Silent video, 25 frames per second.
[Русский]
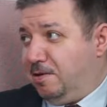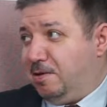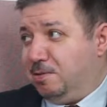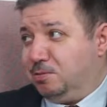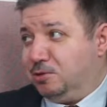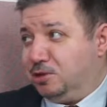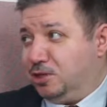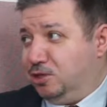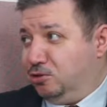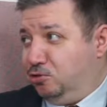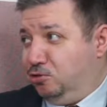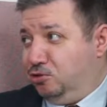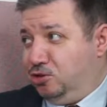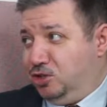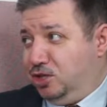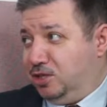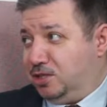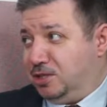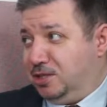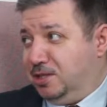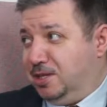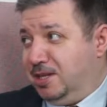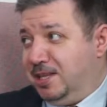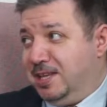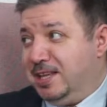вам скажу
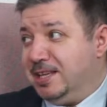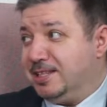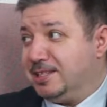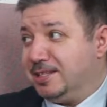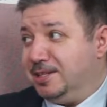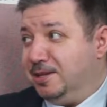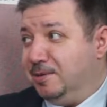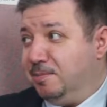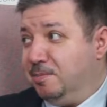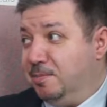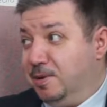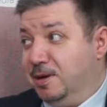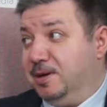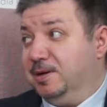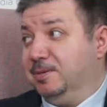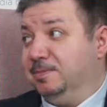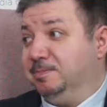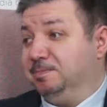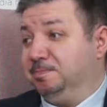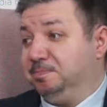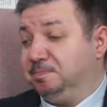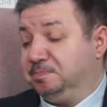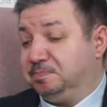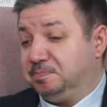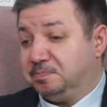честно, если бы
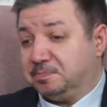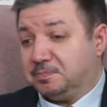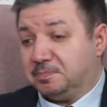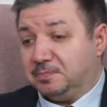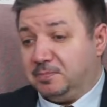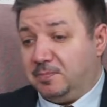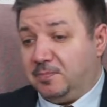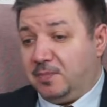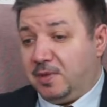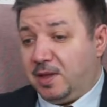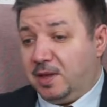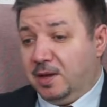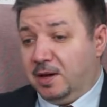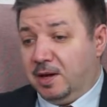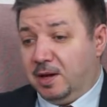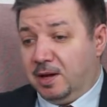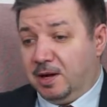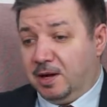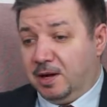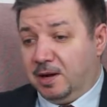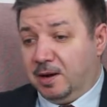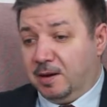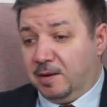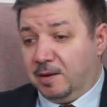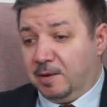
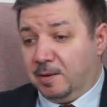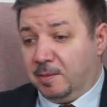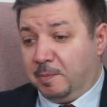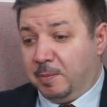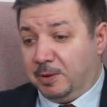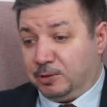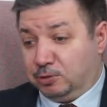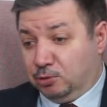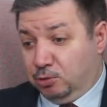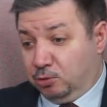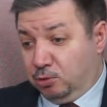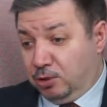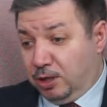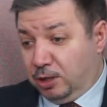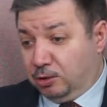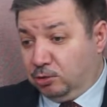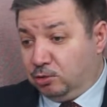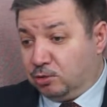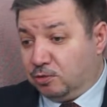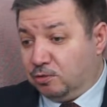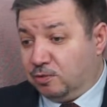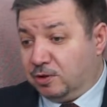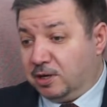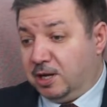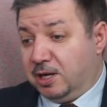а, поскольку я
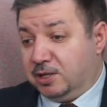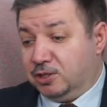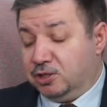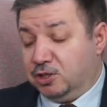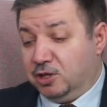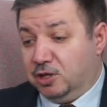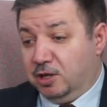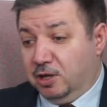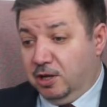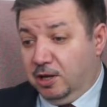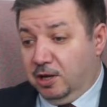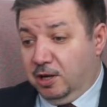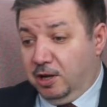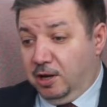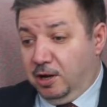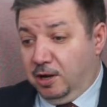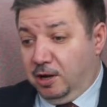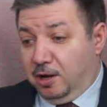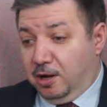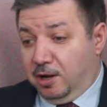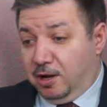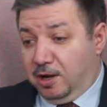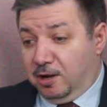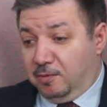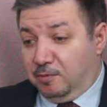лор-врач,
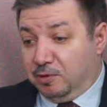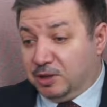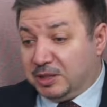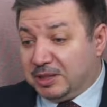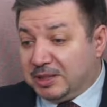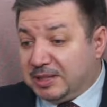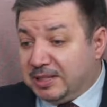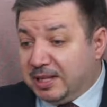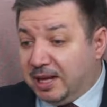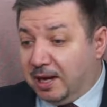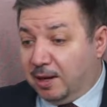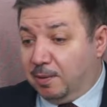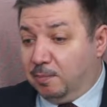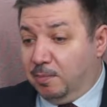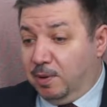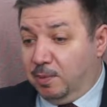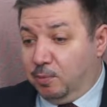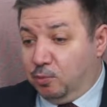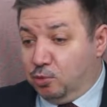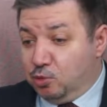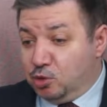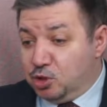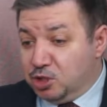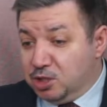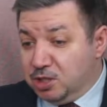вот так бы
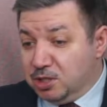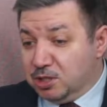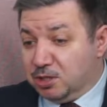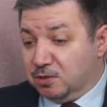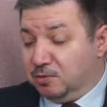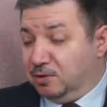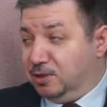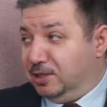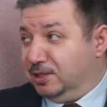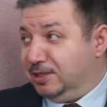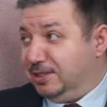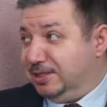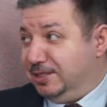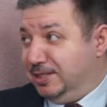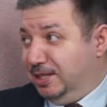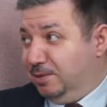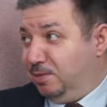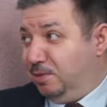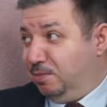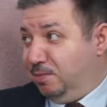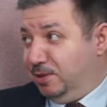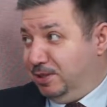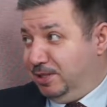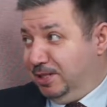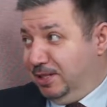мутировалась тема
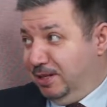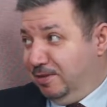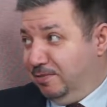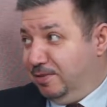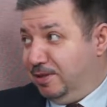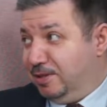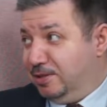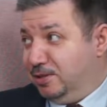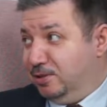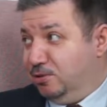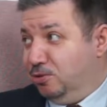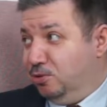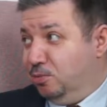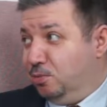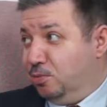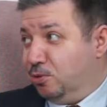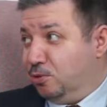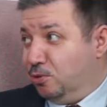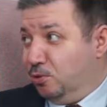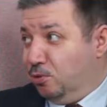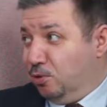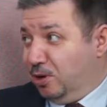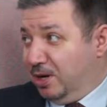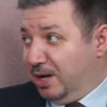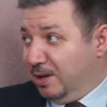по телевидению
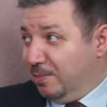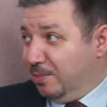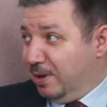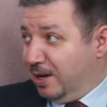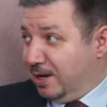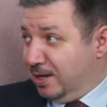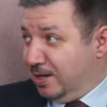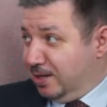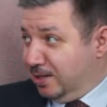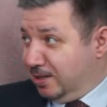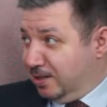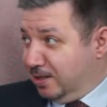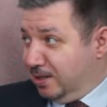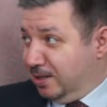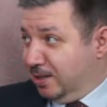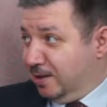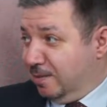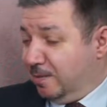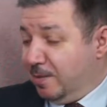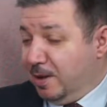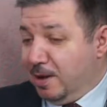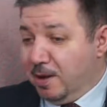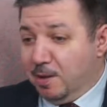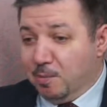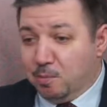про гаймориты,
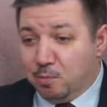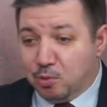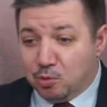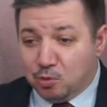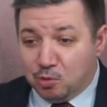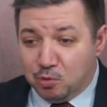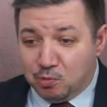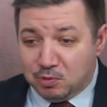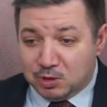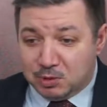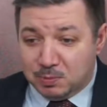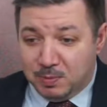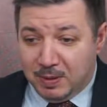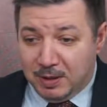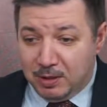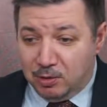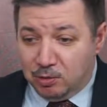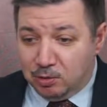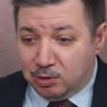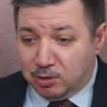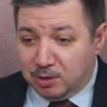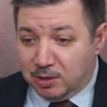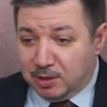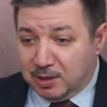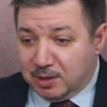про
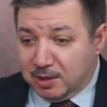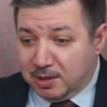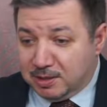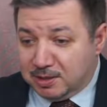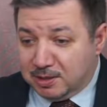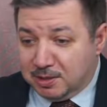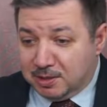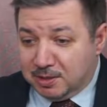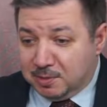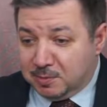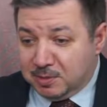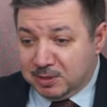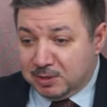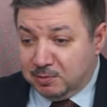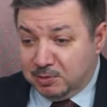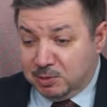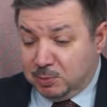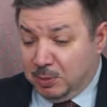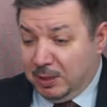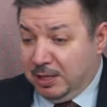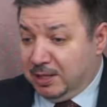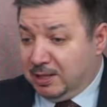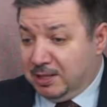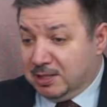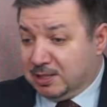воспаленные, э,
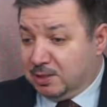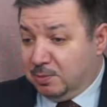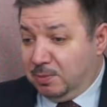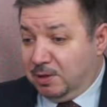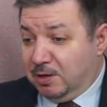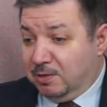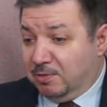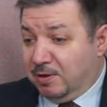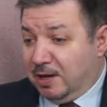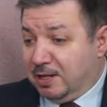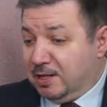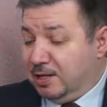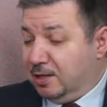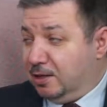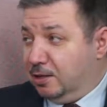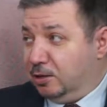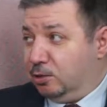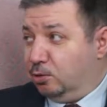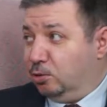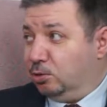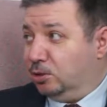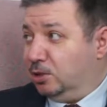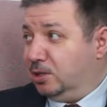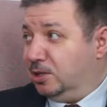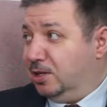воспалительные заболевания
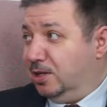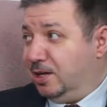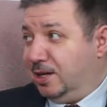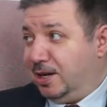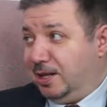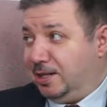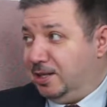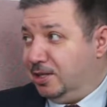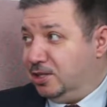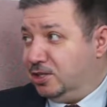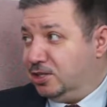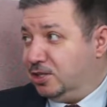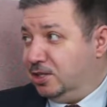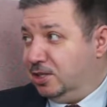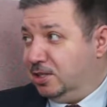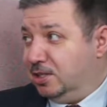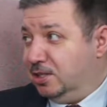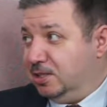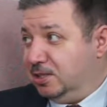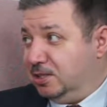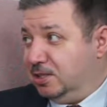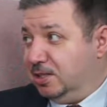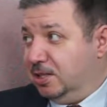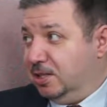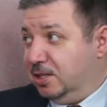глотки, хронические
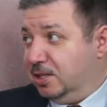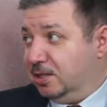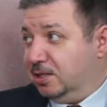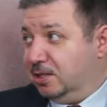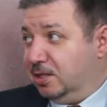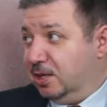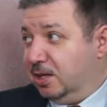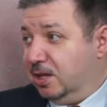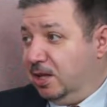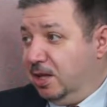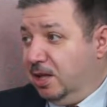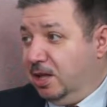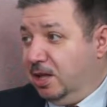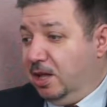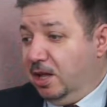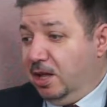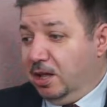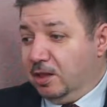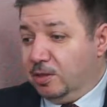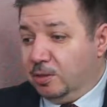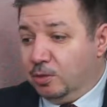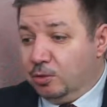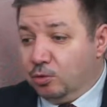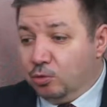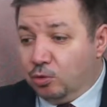танзелиты.
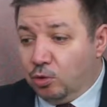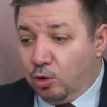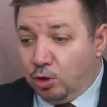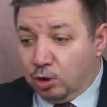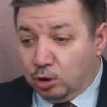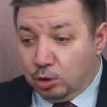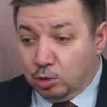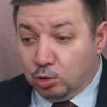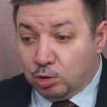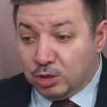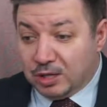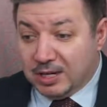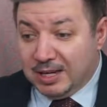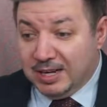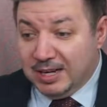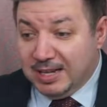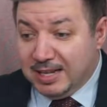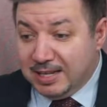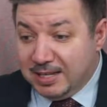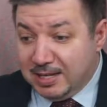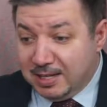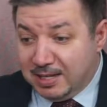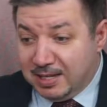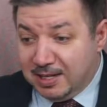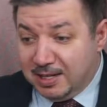Но
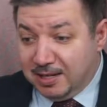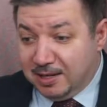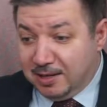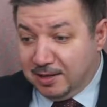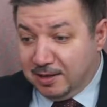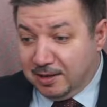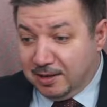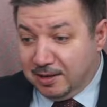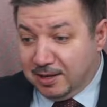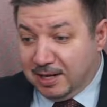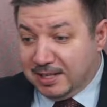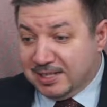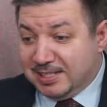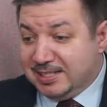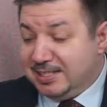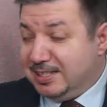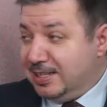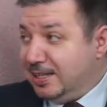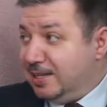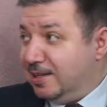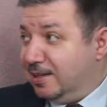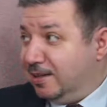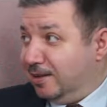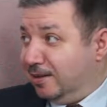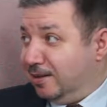лор-клиники
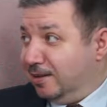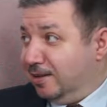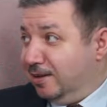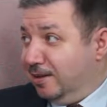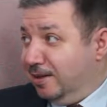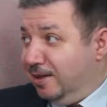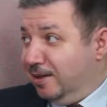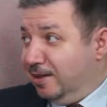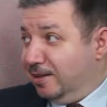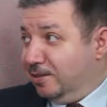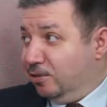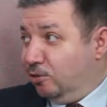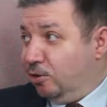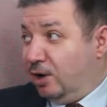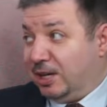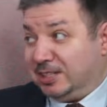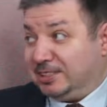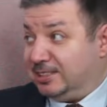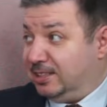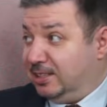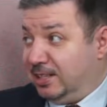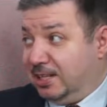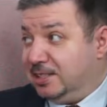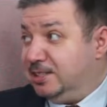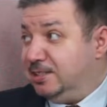России ну,
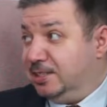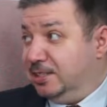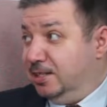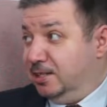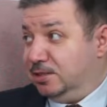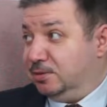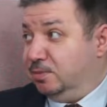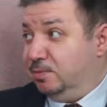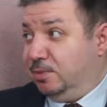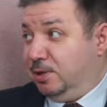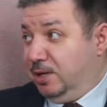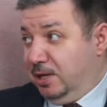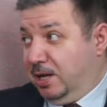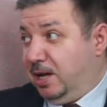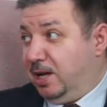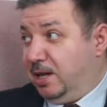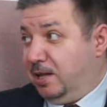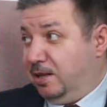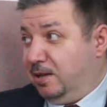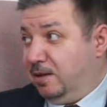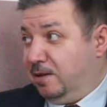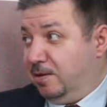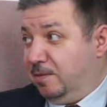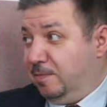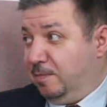озолотились бы
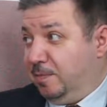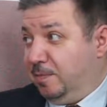реально,